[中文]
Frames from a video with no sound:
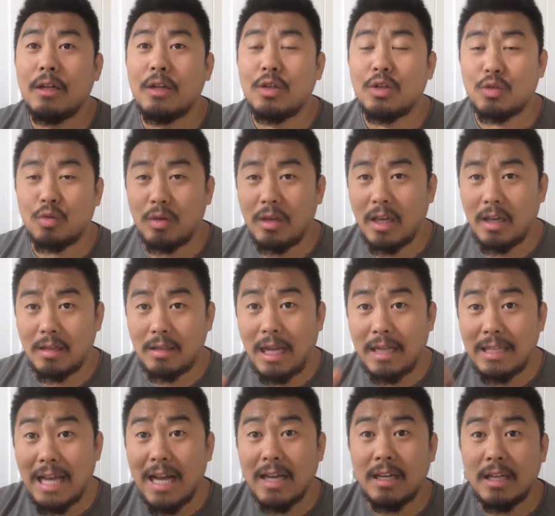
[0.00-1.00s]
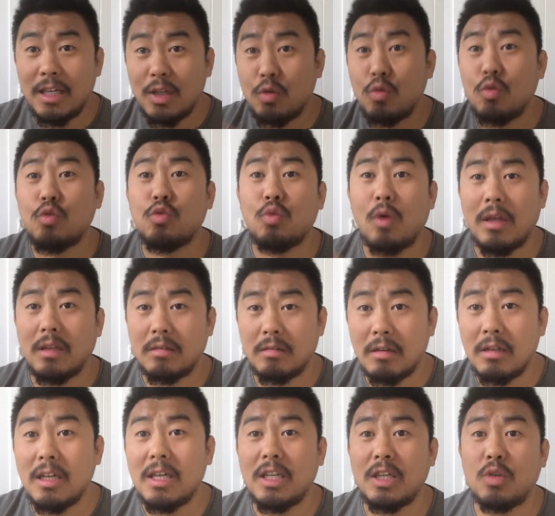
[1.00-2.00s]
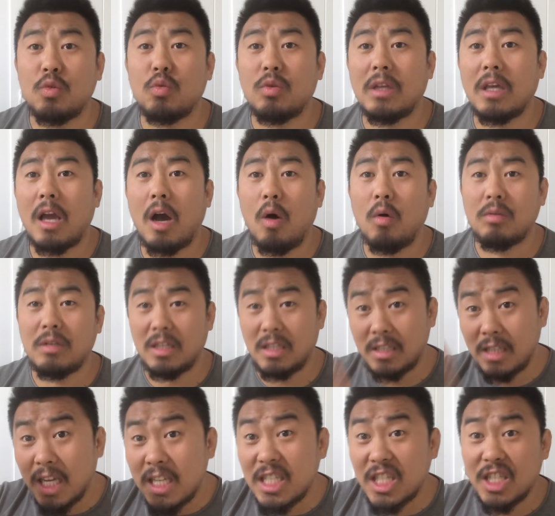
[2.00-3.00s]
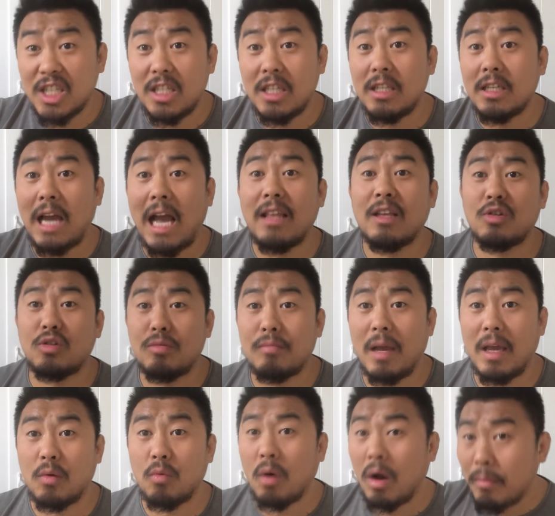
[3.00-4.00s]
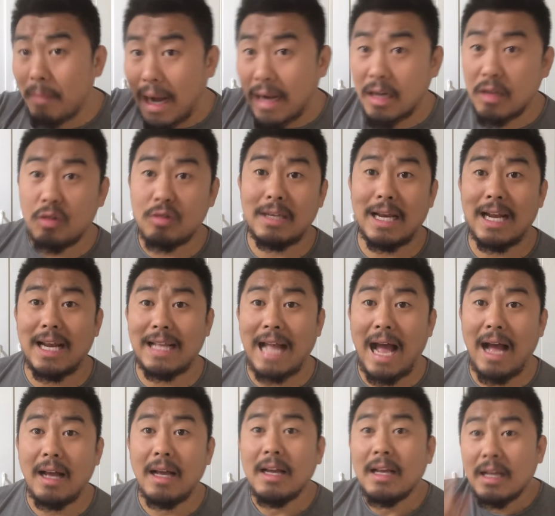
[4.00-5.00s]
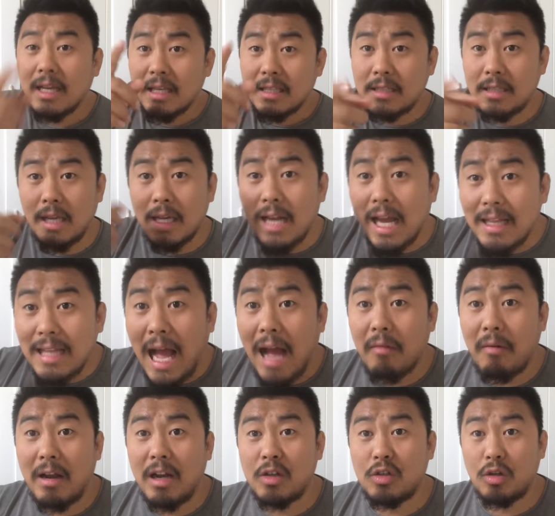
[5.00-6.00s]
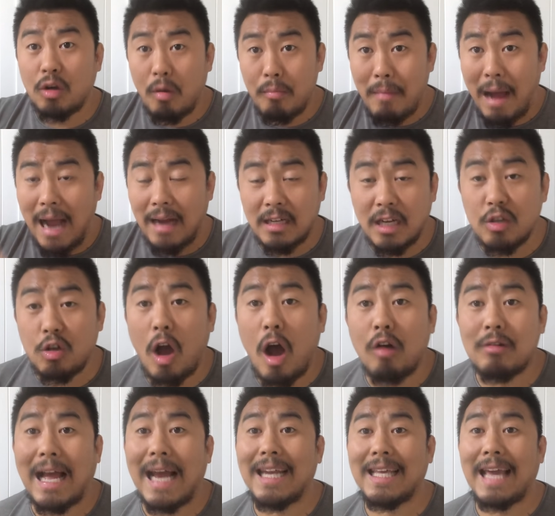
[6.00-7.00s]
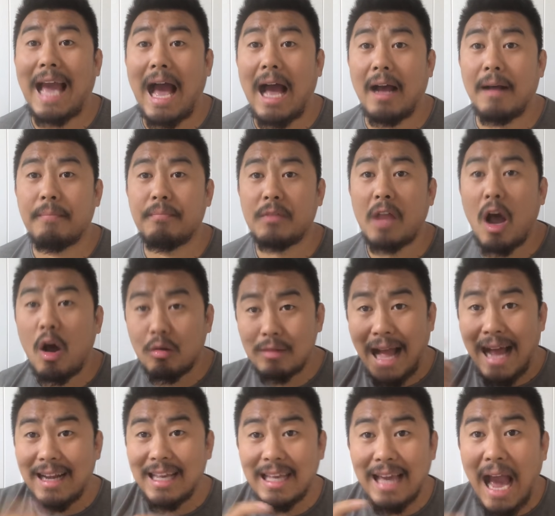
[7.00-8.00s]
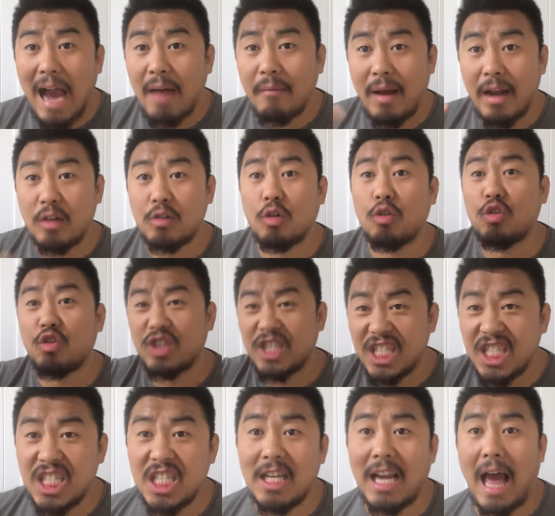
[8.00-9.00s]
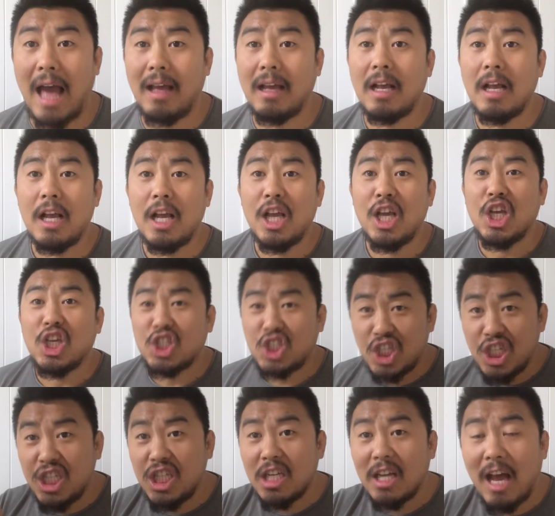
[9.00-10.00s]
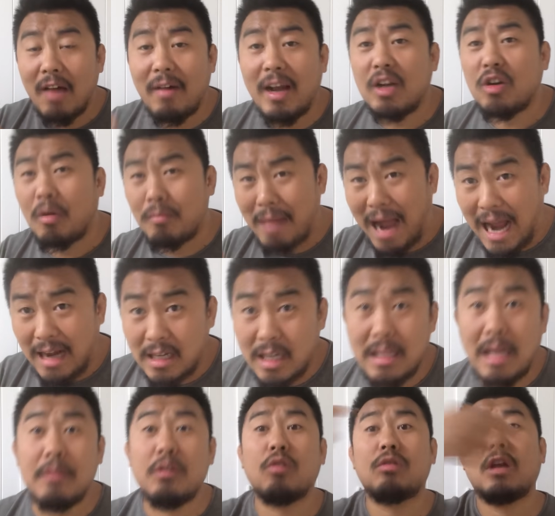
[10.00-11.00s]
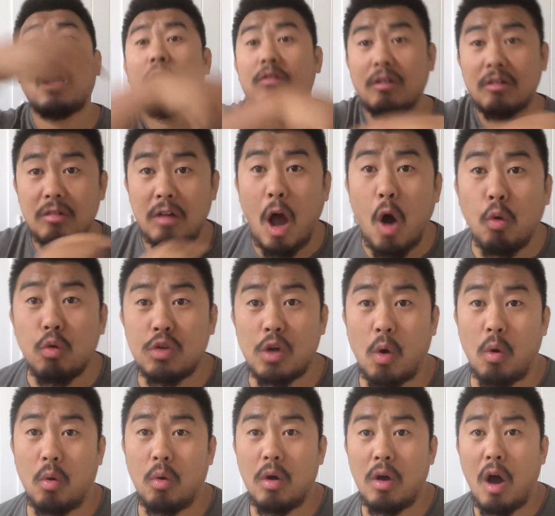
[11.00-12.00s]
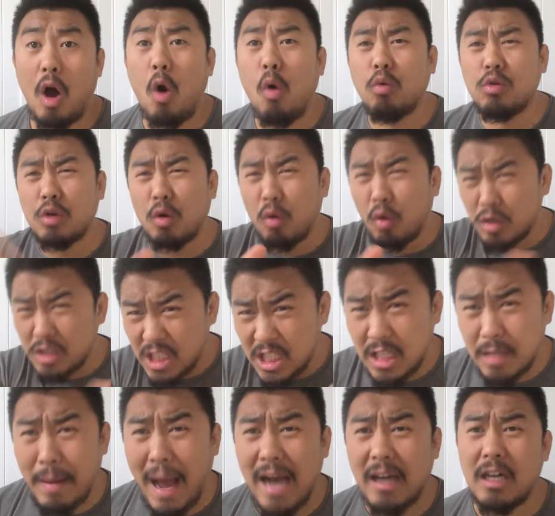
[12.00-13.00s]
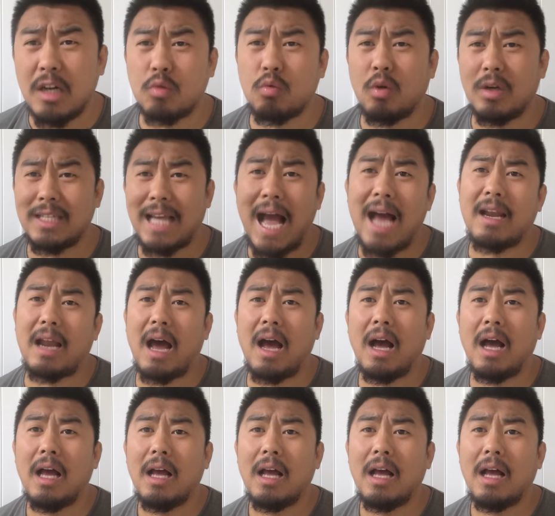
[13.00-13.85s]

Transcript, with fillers: 所以大家可以去选择，可以去挑。你这几期看的是美国，马上就加拿大，加拿大完了之后马上就澳大利亚，澳大利亚完了之后就新西兰，新西兰完了之后马上咱就跳到欧洲，欧洲七八个国家呢。